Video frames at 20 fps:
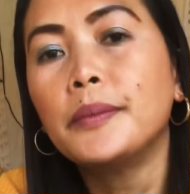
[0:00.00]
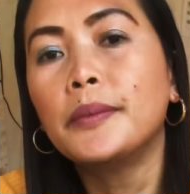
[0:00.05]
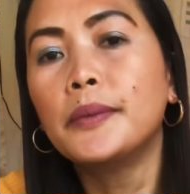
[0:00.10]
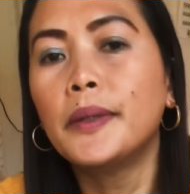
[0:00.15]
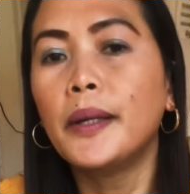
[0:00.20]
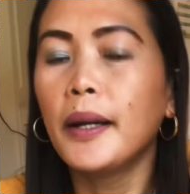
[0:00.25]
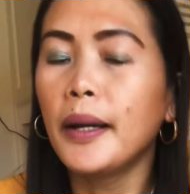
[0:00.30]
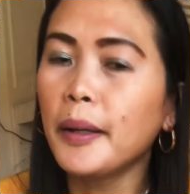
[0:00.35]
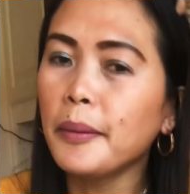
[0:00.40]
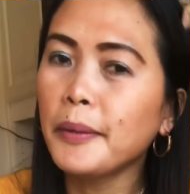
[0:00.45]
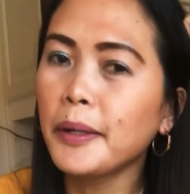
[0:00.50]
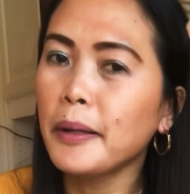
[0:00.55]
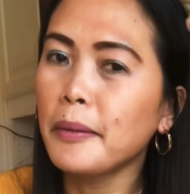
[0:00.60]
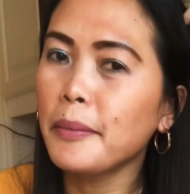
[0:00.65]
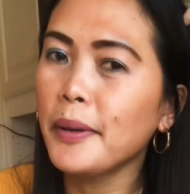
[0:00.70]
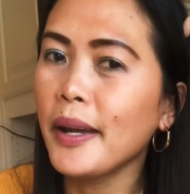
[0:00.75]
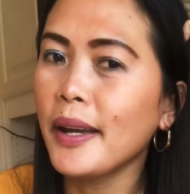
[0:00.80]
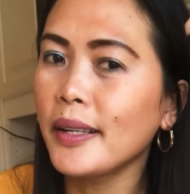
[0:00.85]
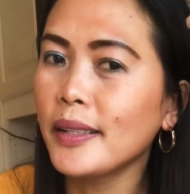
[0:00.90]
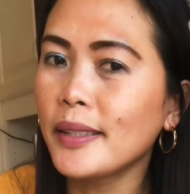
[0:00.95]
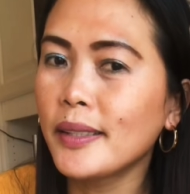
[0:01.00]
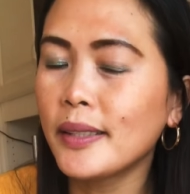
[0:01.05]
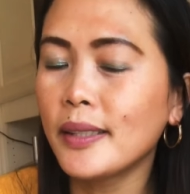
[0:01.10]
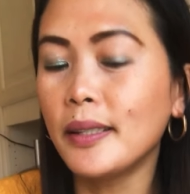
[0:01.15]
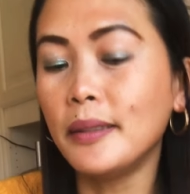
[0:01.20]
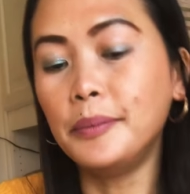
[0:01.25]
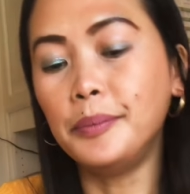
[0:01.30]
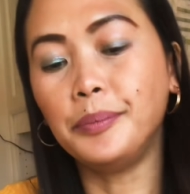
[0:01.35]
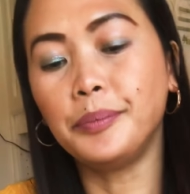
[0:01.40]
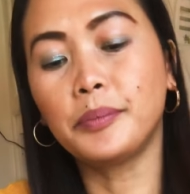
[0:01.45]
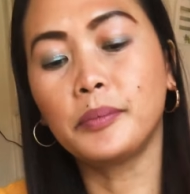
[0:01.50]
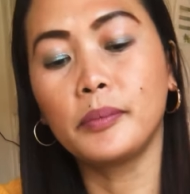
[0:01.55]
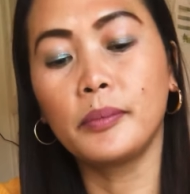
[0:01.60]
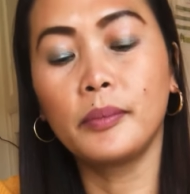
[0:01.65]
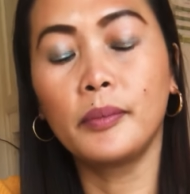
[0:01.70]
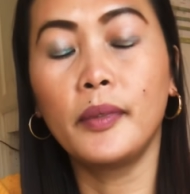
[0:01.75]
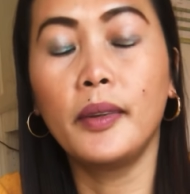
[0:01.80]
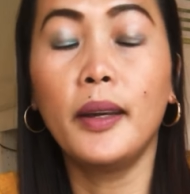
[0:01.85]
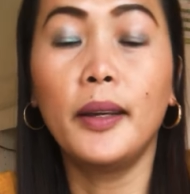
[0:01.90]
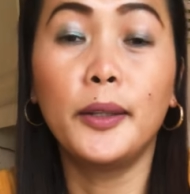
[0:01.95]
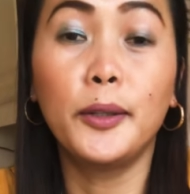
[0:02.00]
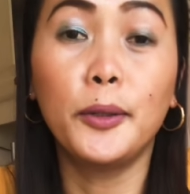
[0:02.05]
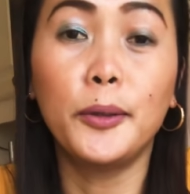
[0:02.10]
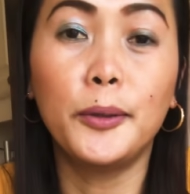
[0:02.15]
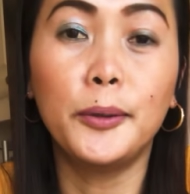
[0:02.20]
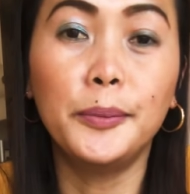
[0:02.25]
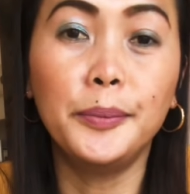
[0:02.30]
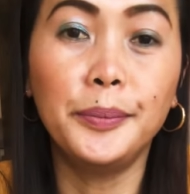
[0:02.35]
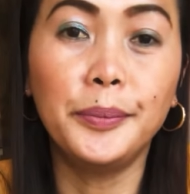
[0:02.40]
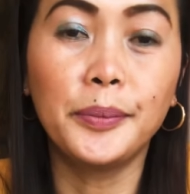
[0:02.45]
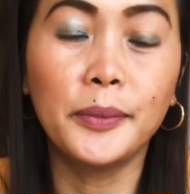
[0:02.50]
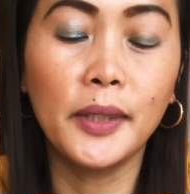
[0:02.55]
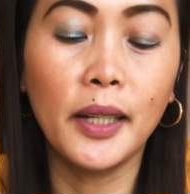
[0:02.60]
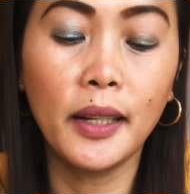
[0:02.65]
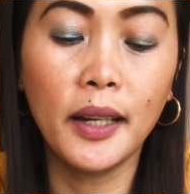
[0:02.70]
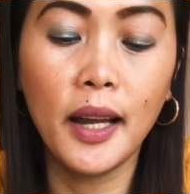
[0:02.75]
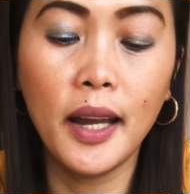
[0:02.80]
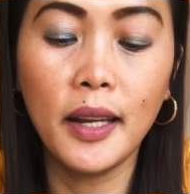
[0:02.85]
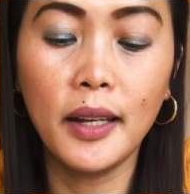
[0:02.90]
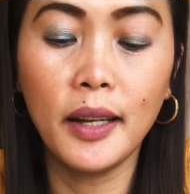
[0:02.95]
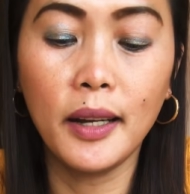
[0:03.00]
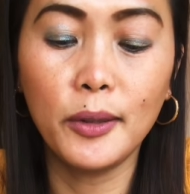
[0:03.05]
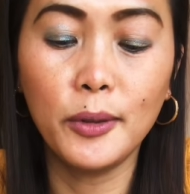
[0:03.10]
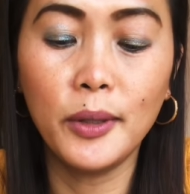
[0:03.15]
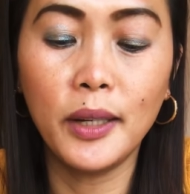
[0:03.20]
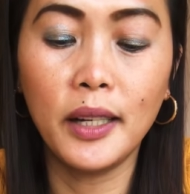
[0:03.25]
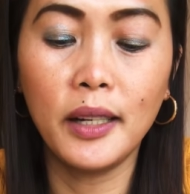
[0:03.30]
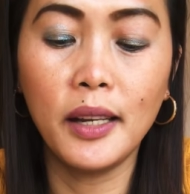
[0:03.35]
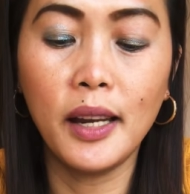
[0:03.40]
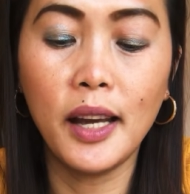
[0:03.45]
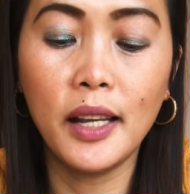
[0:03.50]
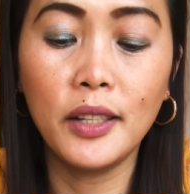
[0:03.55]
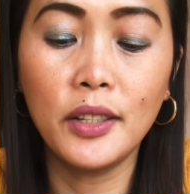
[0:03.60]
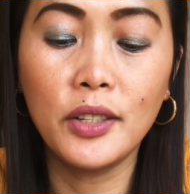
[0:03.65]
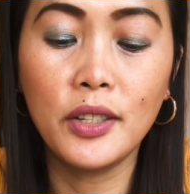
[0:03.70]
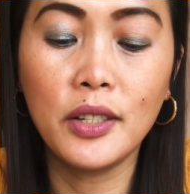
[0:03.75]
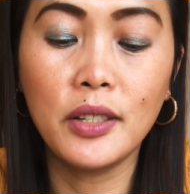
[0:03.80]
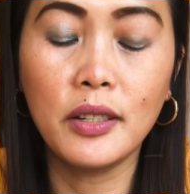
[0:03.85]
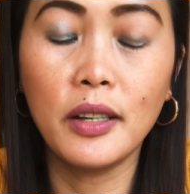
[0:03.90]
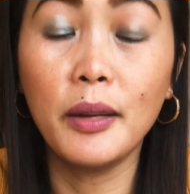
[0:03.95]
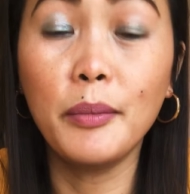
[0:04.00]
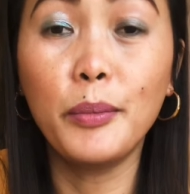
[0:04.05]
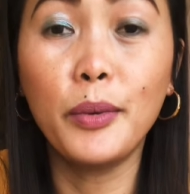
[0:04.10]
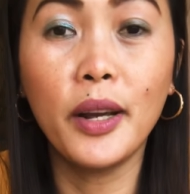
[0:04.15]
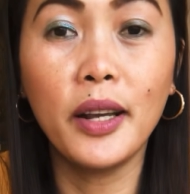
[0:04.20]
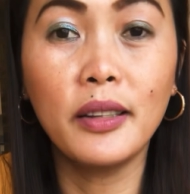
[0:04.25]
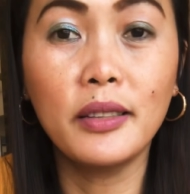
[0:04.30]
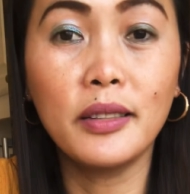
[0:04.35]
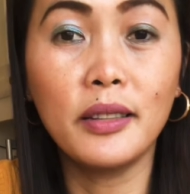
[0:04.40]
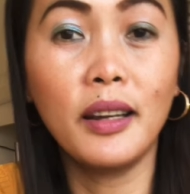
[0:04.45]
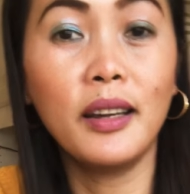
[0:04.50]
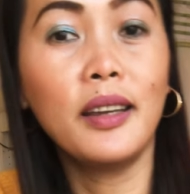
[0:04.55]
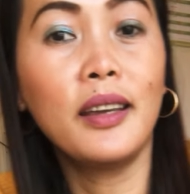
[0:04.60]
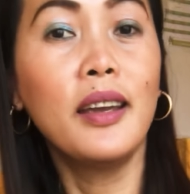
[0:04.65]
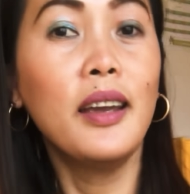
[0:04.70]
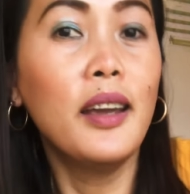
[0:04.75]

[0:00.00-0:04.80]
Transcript: Hi mga best! Ito, kakain ako ng lunch, ay brunch, ay